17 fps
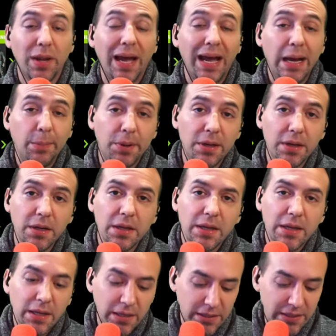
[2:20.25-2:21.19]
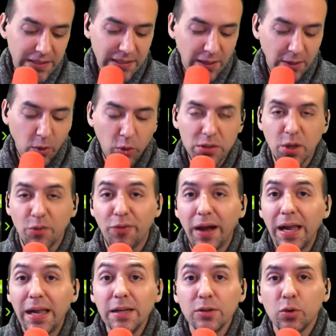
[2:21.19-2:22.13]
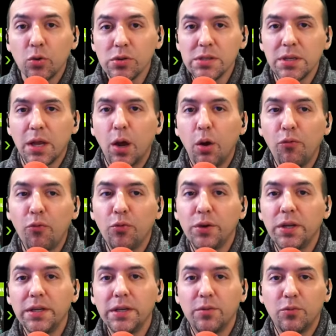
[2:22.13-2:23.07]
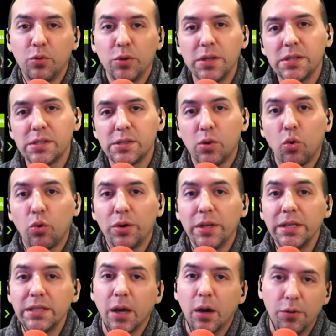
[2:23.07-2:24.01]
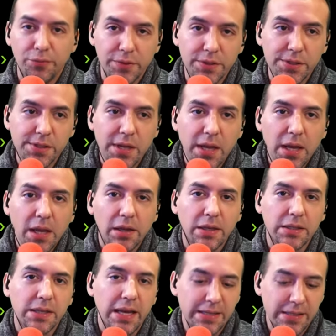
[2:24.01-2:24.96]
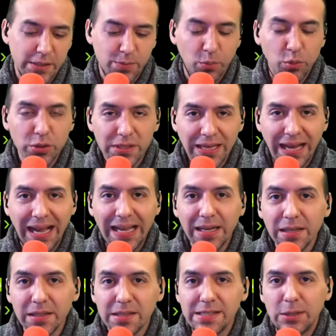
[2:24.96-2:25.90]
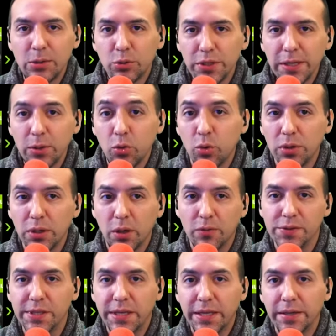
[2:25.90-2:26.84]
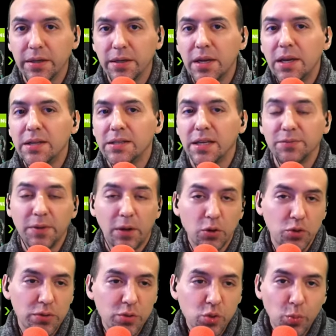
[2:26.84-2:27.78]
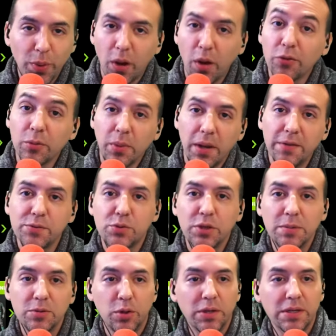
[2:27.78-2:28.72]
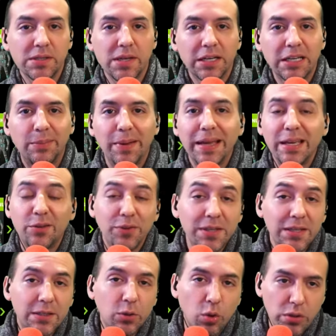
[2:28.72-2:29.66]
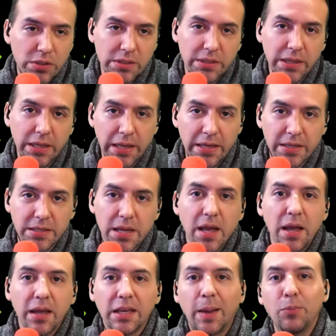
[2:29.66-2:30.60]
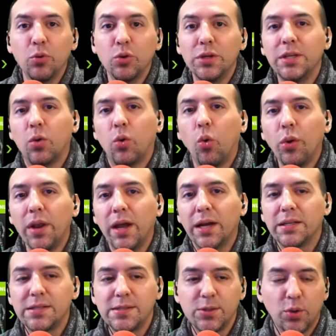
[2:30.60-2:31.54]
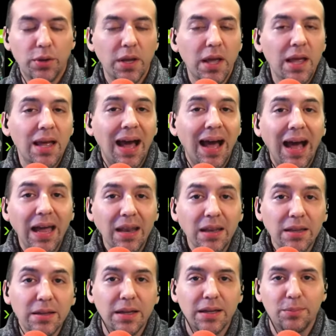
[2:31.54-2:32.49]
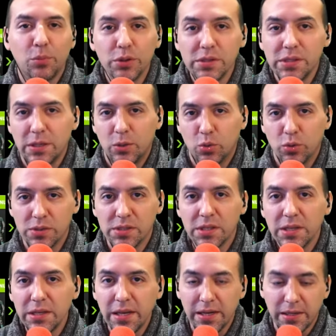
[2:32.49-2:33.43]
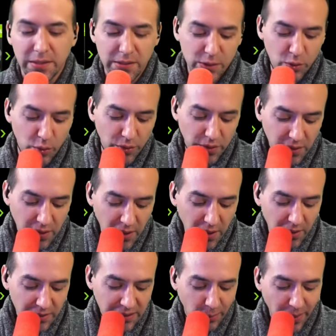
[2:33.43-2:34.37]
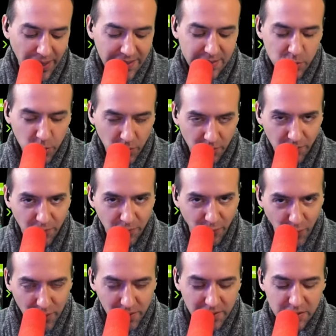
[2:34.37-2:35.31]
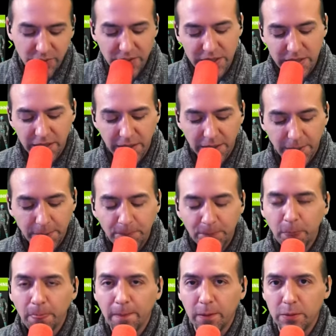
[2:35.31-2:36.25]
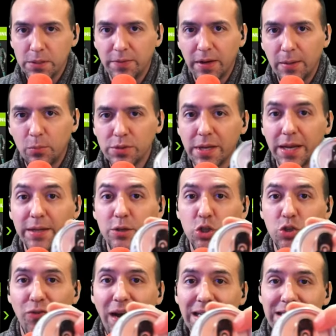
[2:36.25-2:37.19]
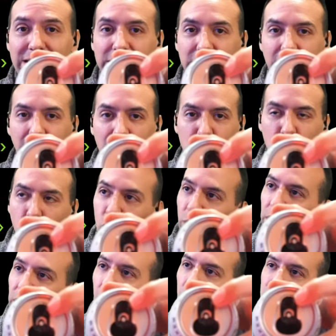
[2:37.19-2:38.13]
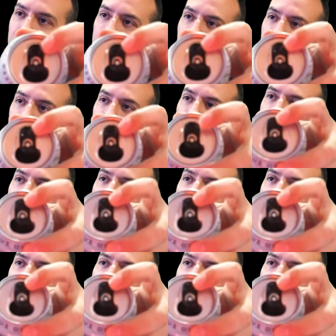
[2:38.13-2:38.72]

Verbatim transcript: Aber dieser Code ist auf allen Dosen drauf, wo, der, wo dieses Logo nicht drauf ist. Das heißt, es muss kein COD-Logo drauf sein. Das hatten wir auch schon super oft im Livestream, Leute gesagt haben, ey, ich finde die Dosen nicht, ich habe nur die ohne Aktion. Alle Monsterdosen sind in der Aktion. Dabei ist nur Folgendes wichtig. Und zwar muss eine schwarze Lasche oben drauf sein.